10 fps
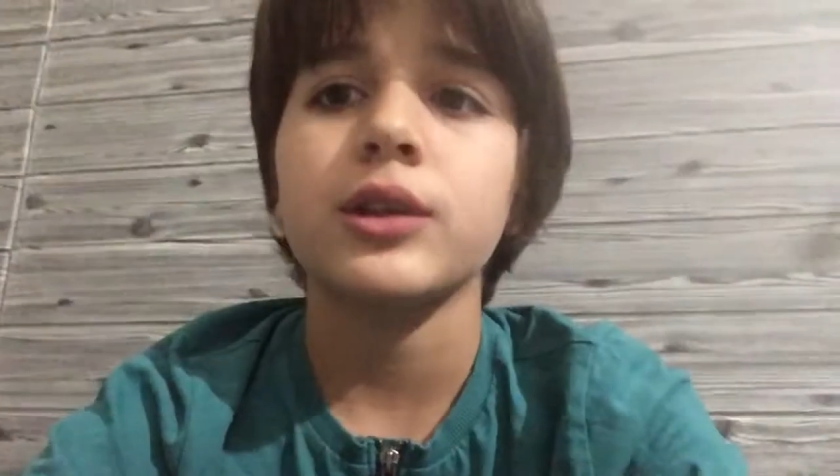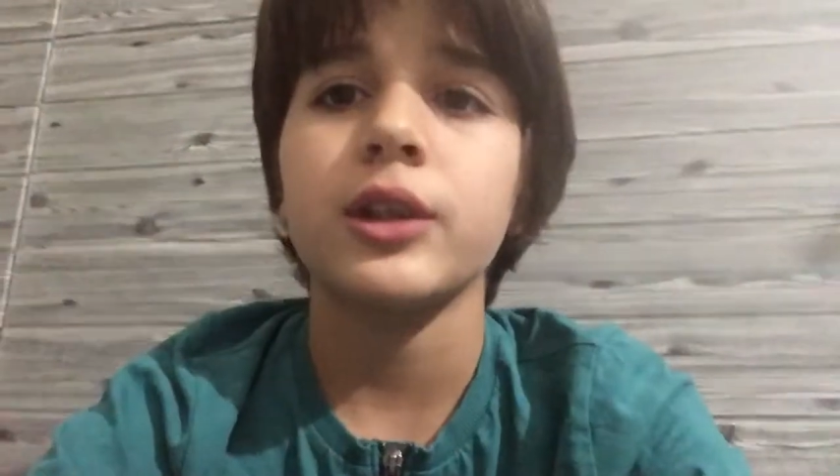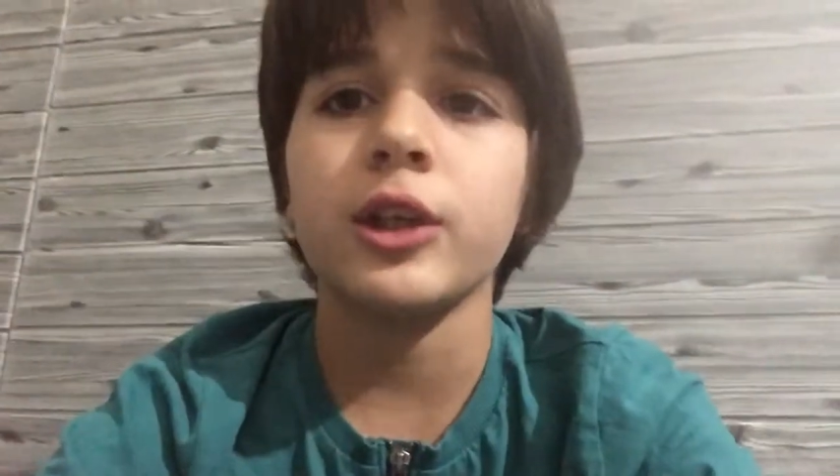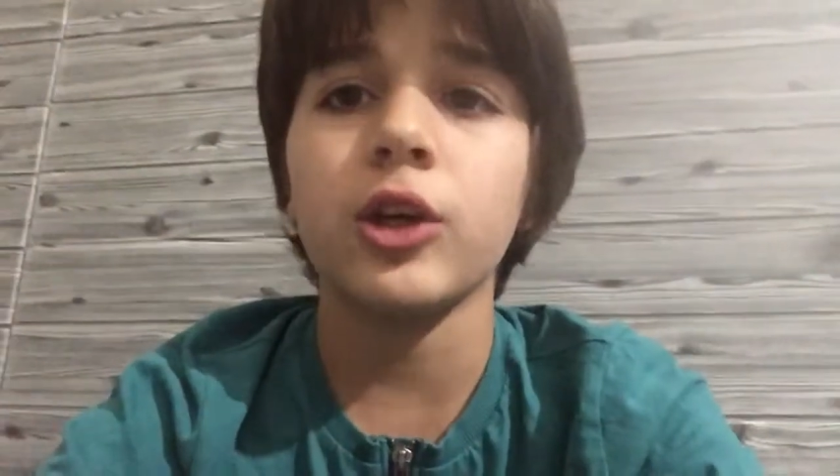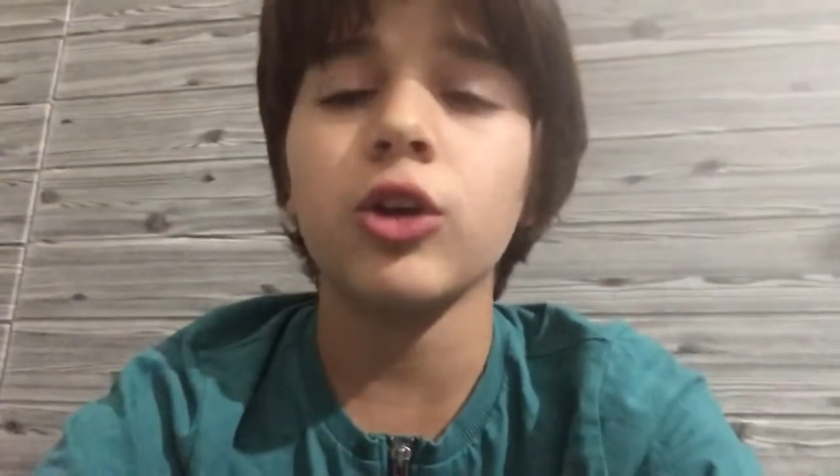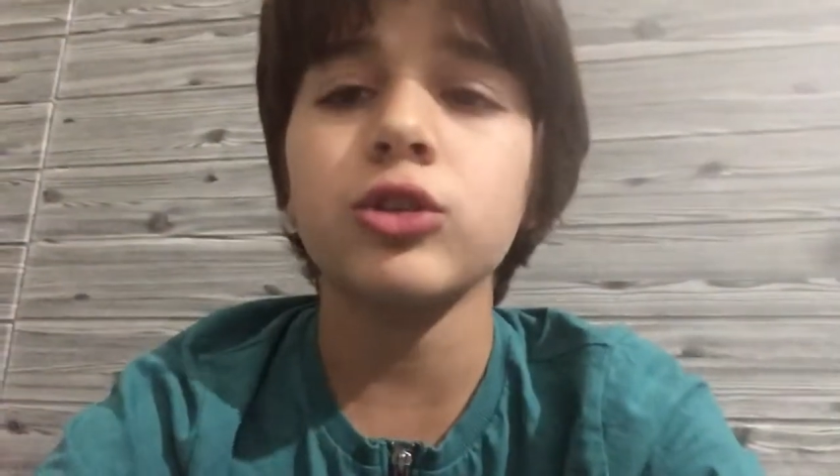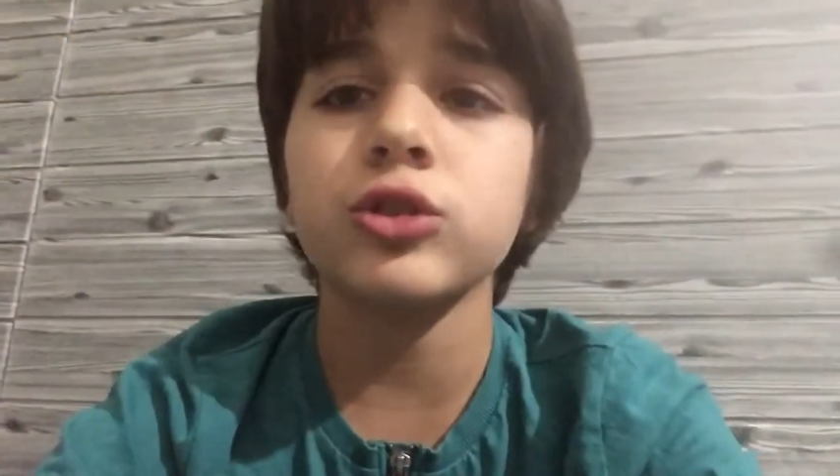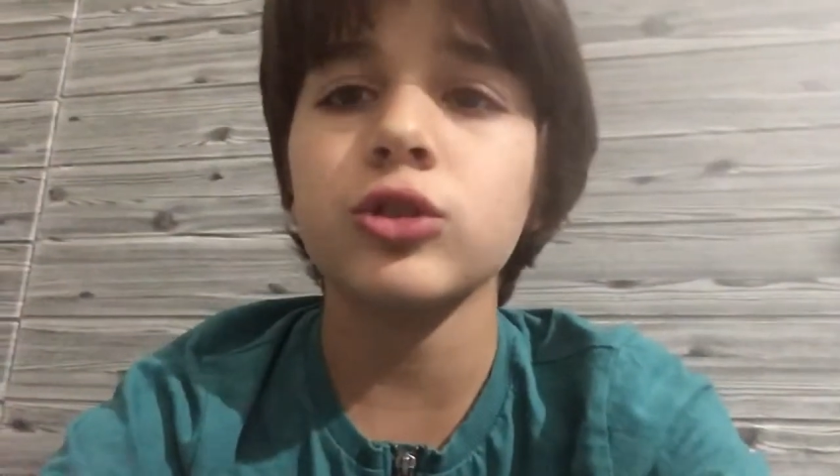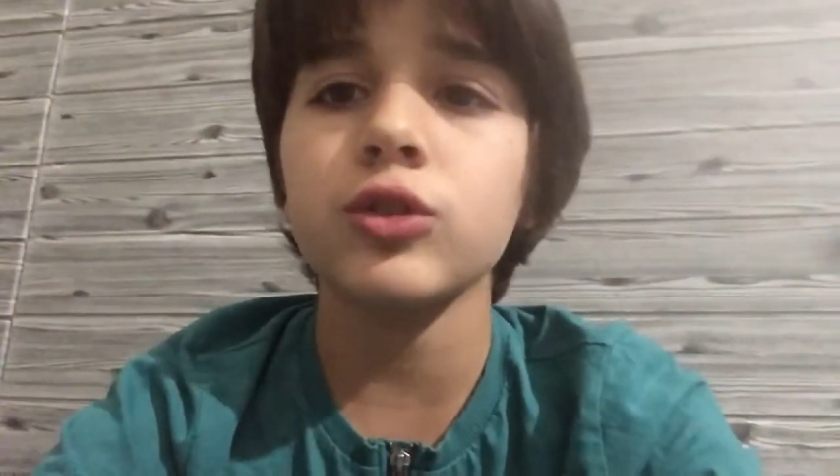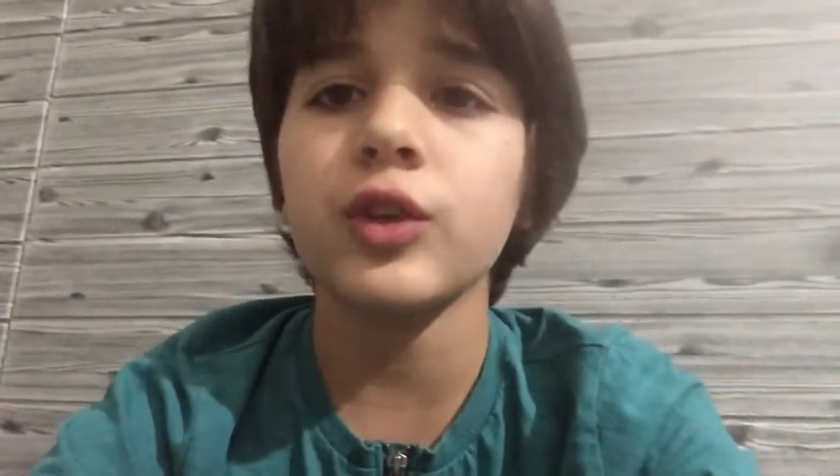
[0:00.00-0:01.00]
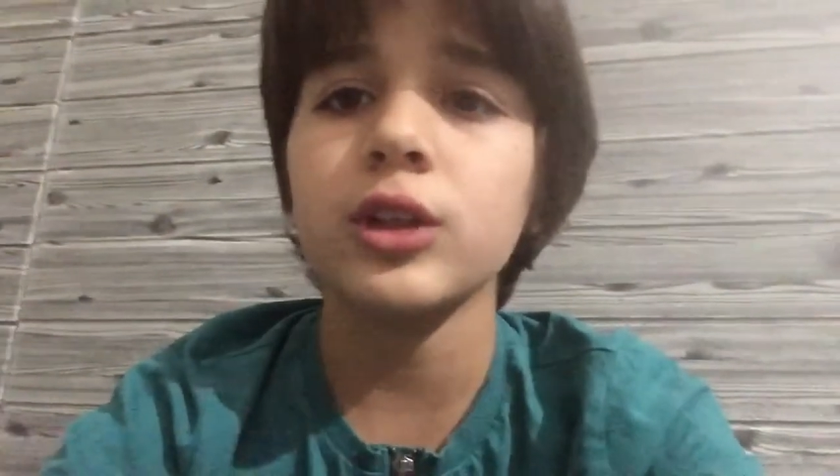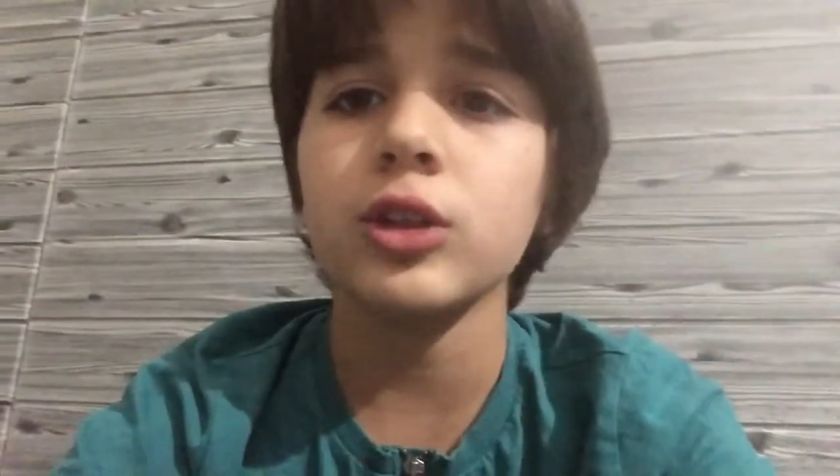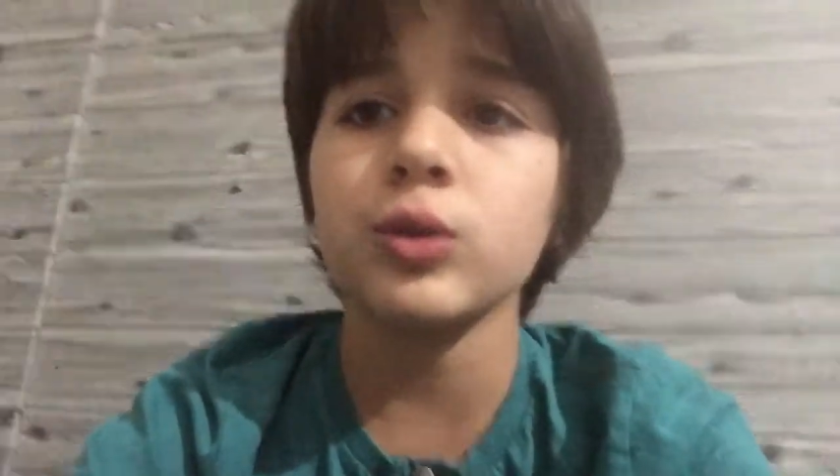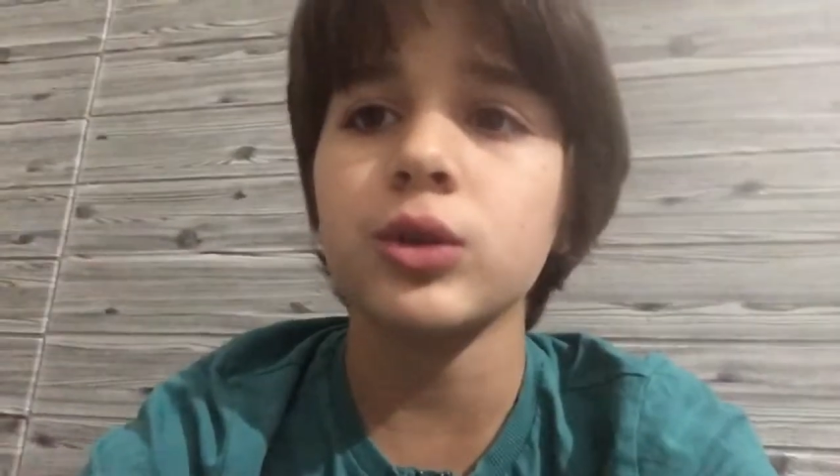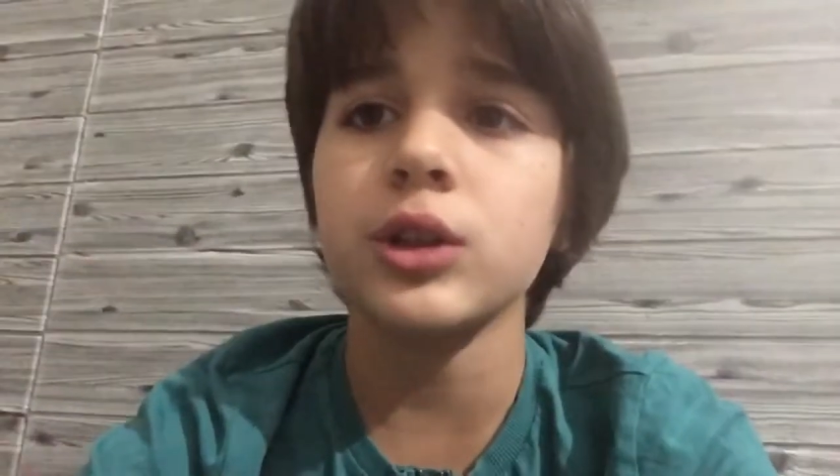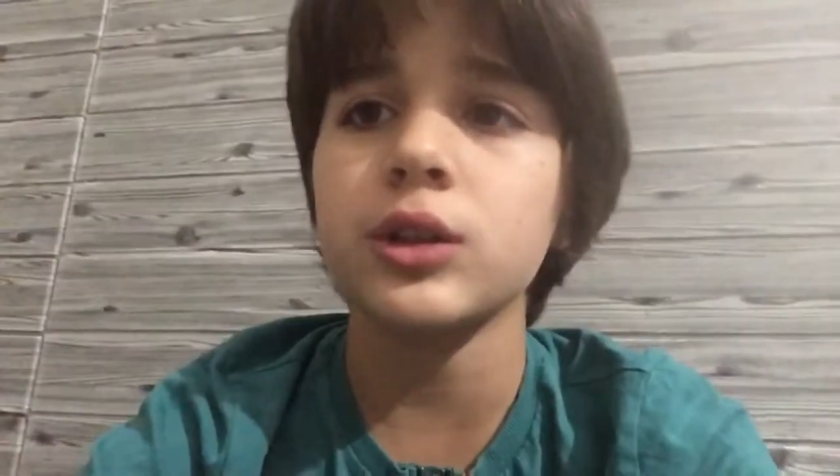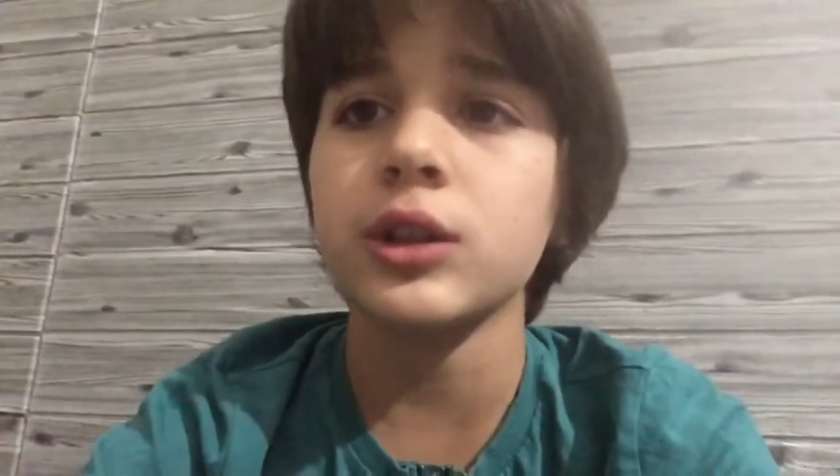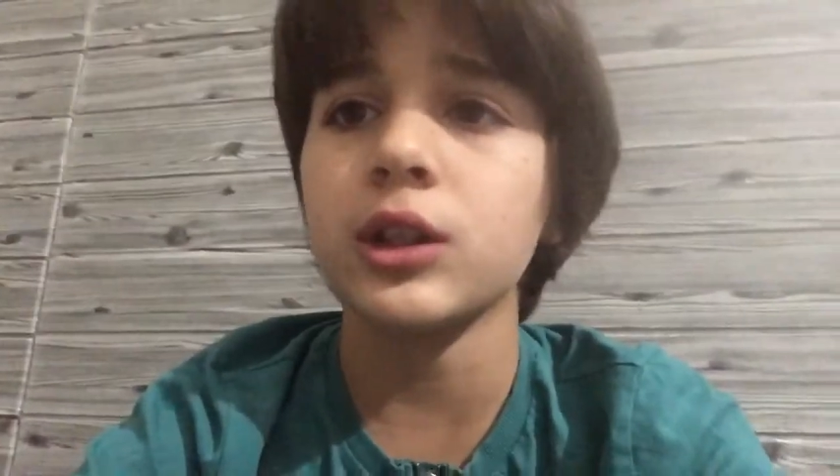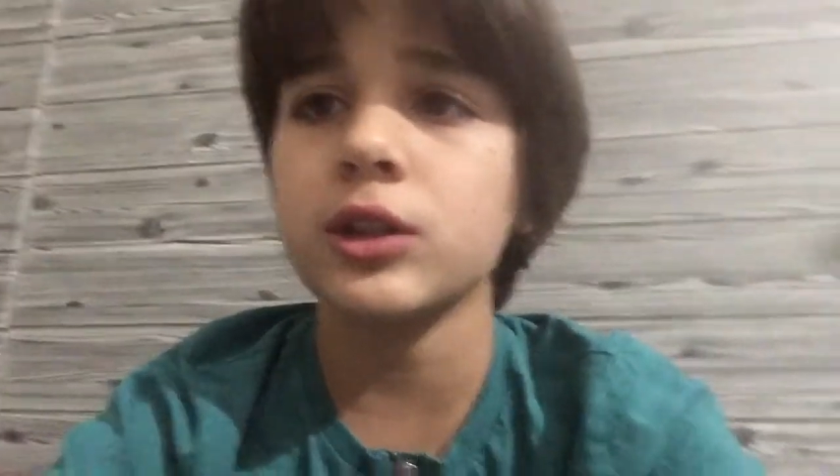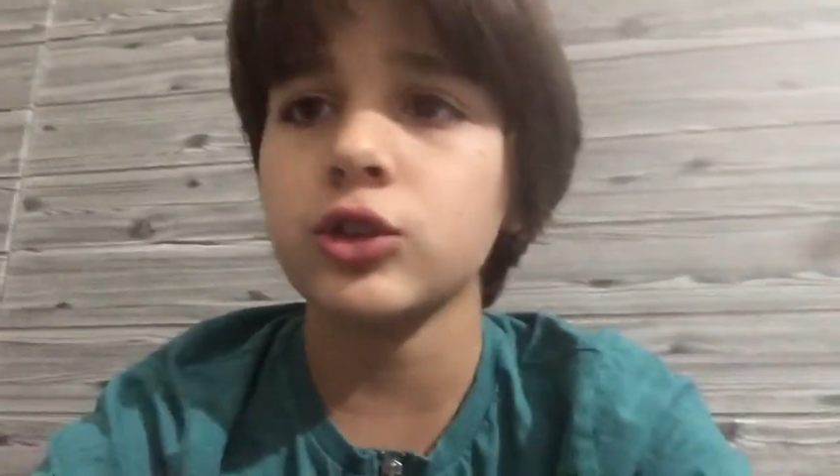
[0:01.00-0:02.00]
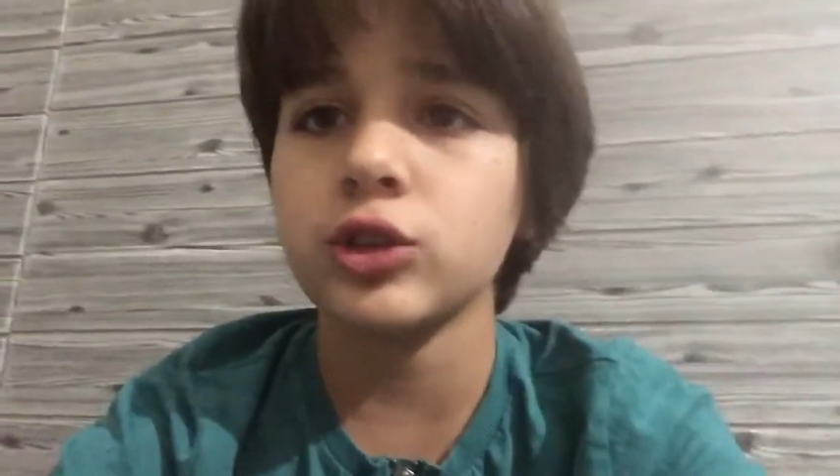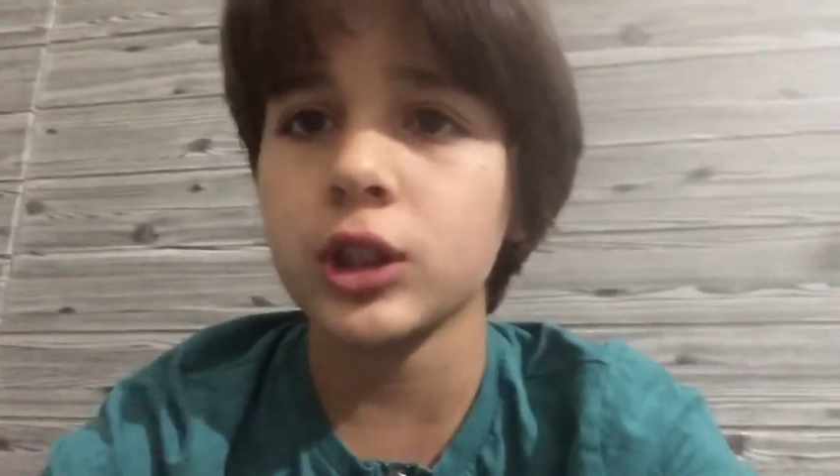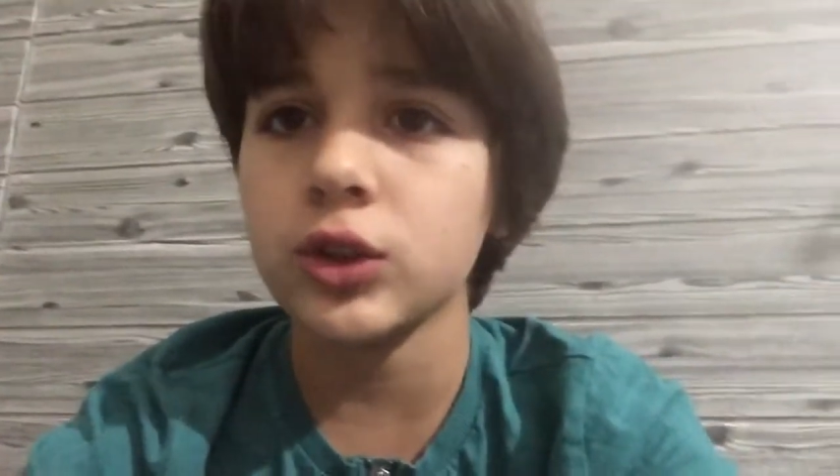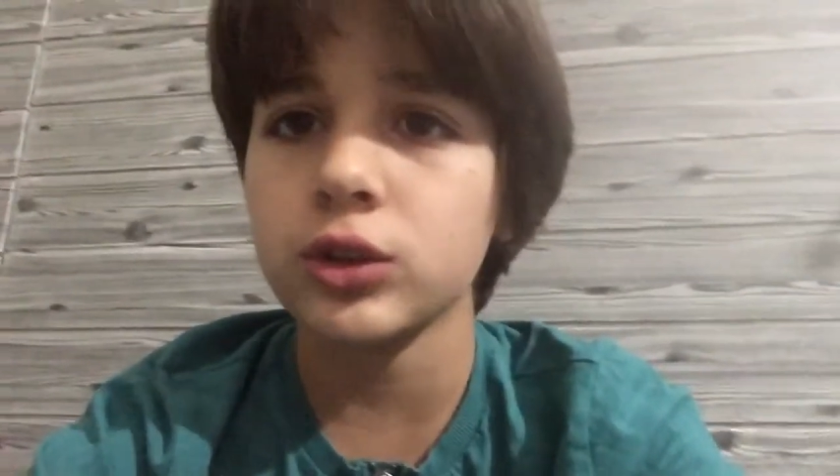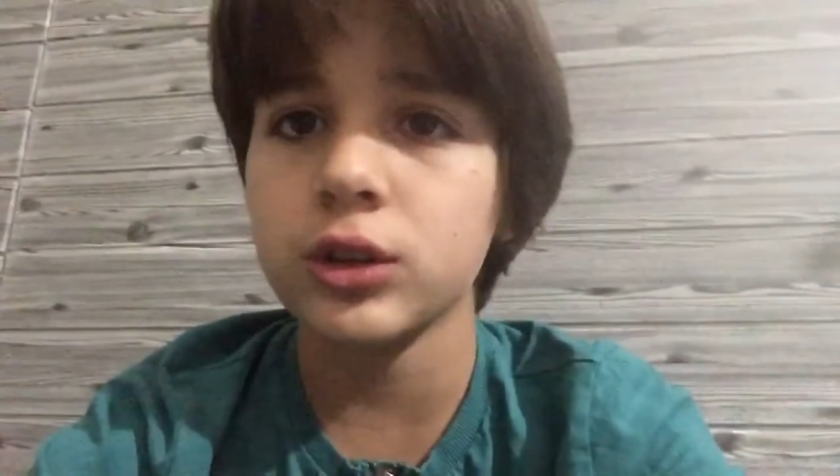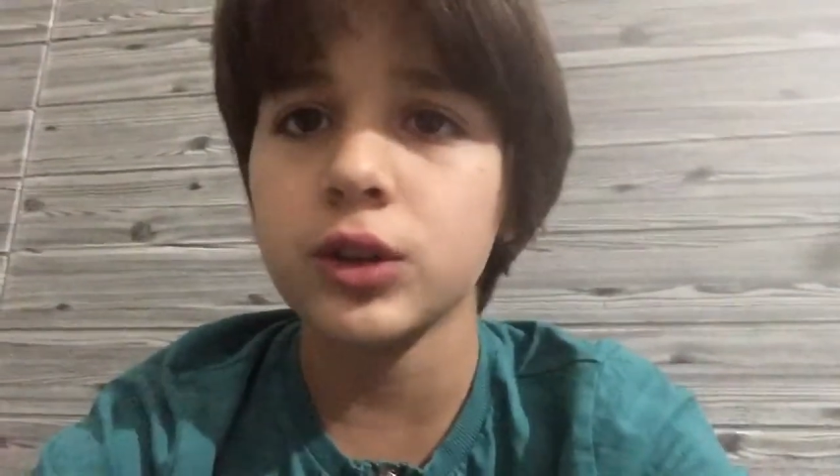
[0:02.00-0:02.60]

I gol sono fatti tutti e tre da giocatori